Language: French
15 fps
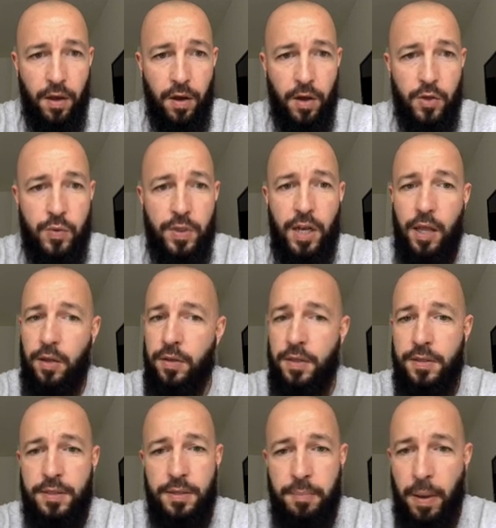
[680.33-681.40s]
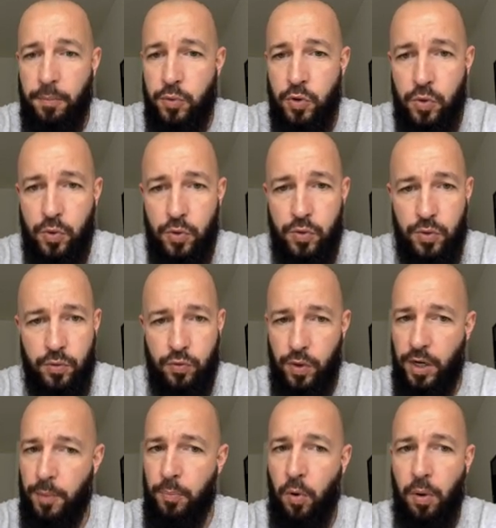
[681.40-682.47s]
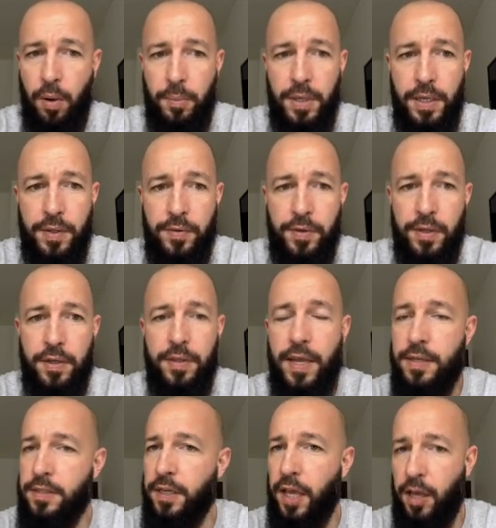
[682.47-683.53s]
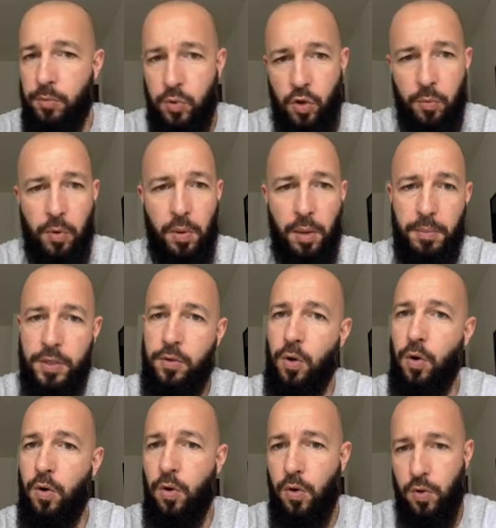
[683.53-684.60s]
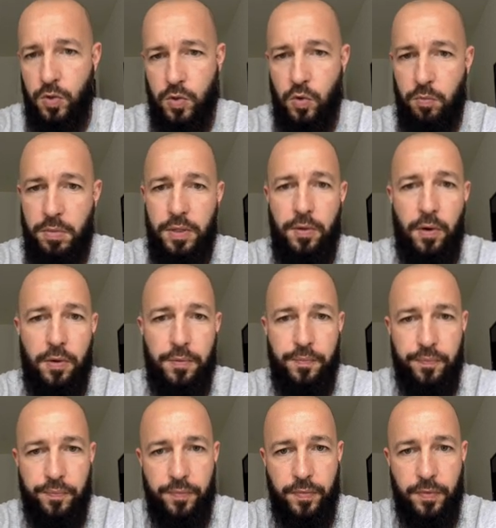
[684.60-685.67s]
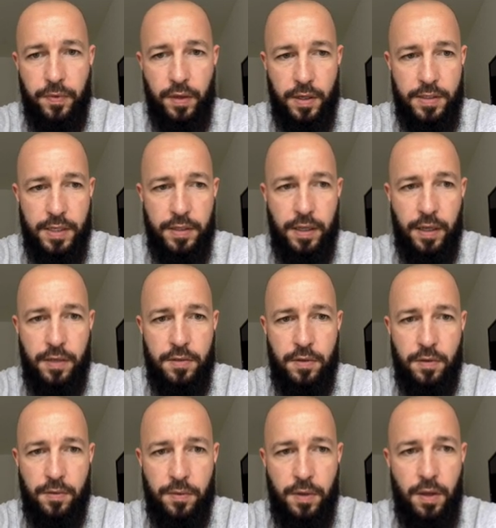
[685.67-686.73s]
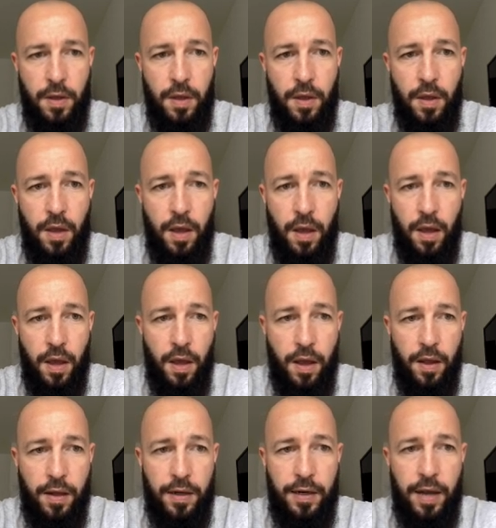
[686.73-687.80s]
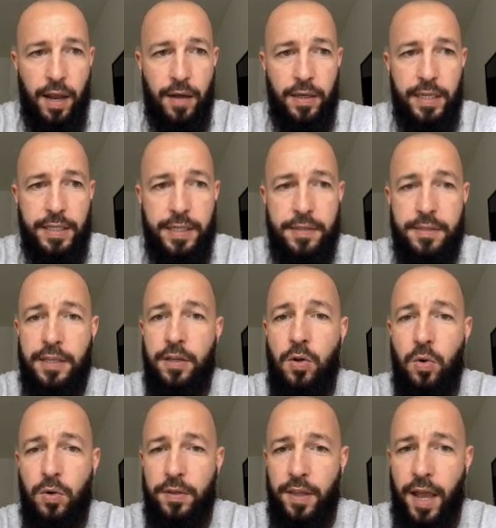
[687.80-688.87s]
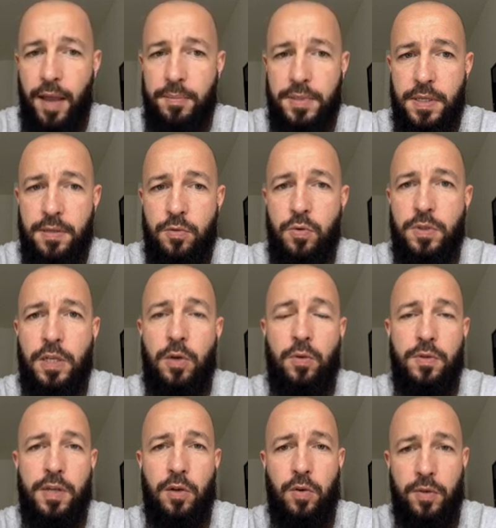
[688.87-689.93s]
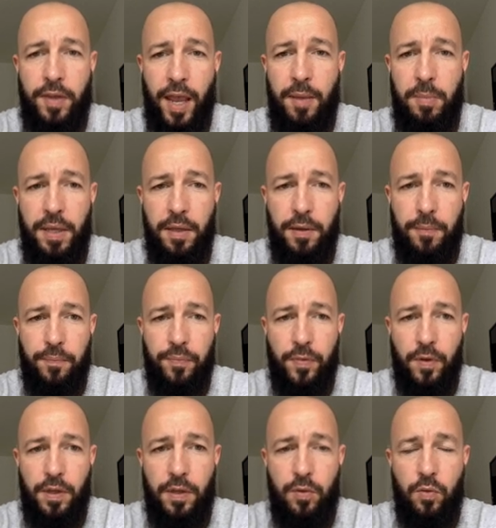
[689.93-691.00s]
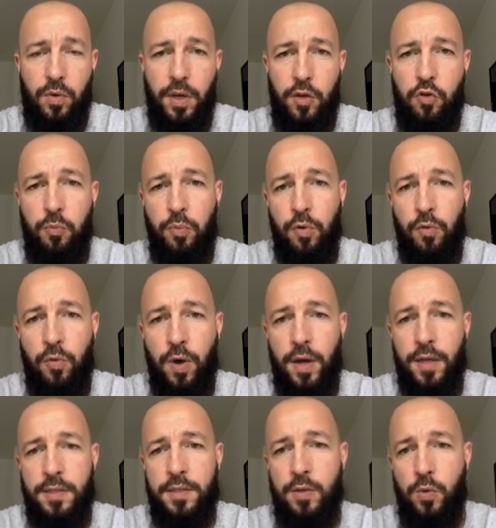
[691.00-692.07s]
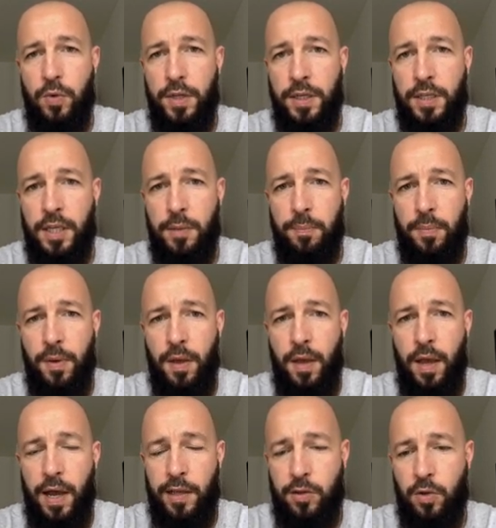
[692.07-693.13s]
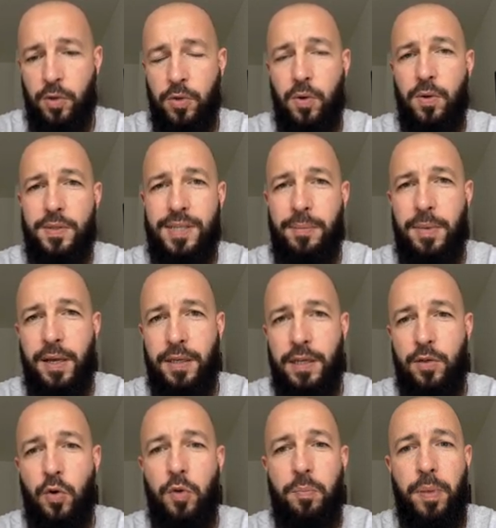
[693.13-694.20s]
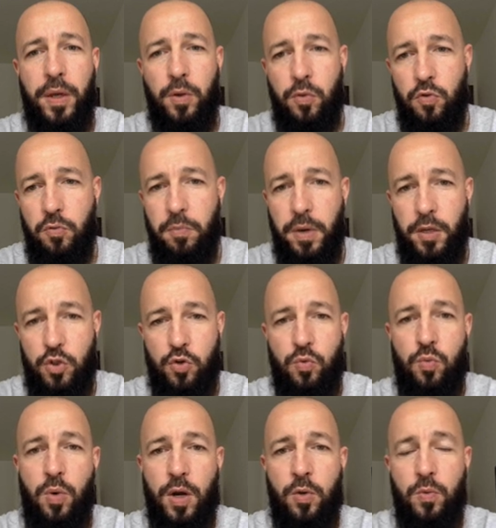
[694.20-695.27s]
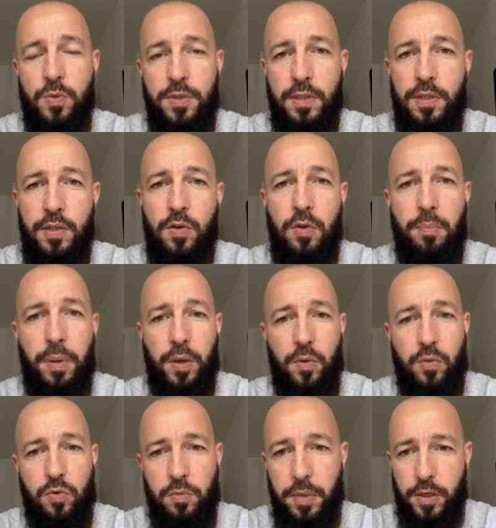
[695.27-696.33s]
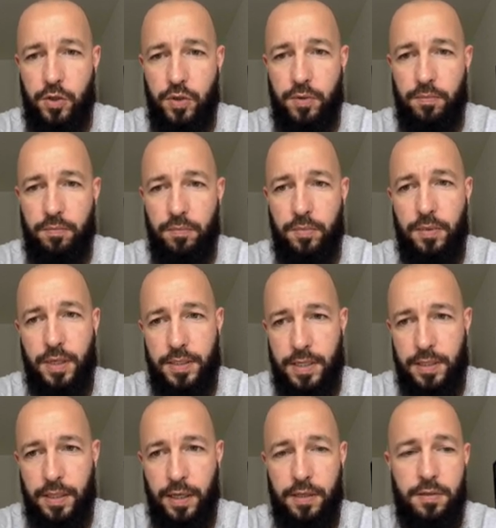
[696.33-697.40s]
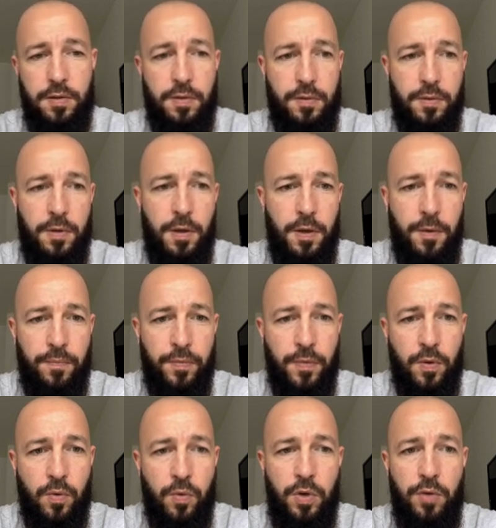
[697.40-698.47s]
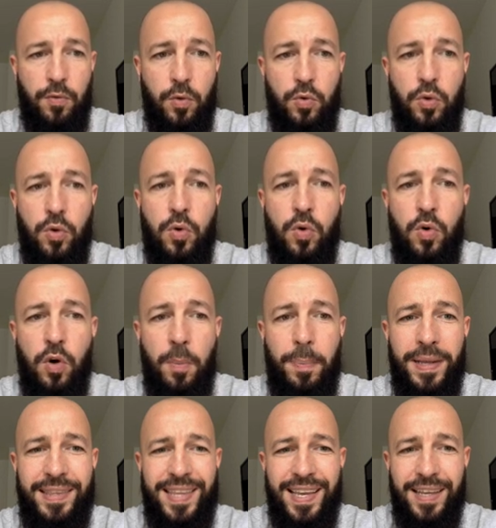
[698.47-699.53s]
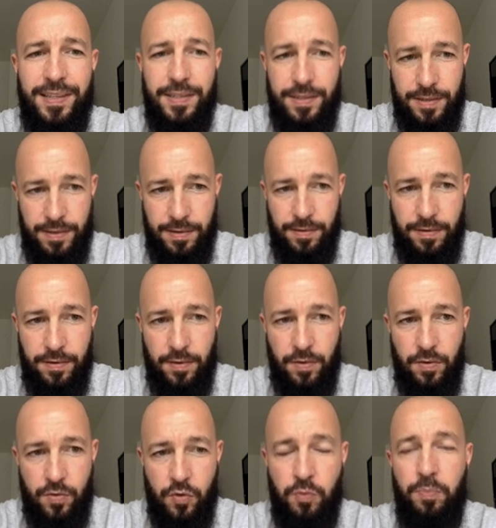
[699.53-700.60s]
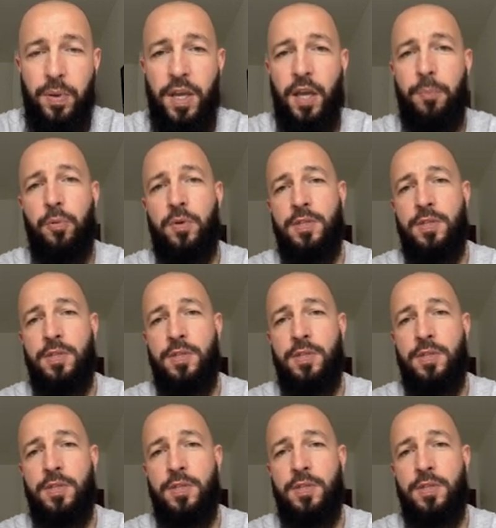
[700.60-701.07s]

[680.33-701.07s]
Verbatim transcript: Ensuite, ici, même chose. Tu as les probabilités d'inscrire un but en première mi-temps, en seconde mi-temps. Très intéressant. La ligne ici, goal time, c'est tout ce qui concerne le timing. donc là, tu peux voir si une équipe a tendance à marquer dans une période du match ou à concéder dans une période du match. Très intéressant. Au niveau du goal patterns, super pour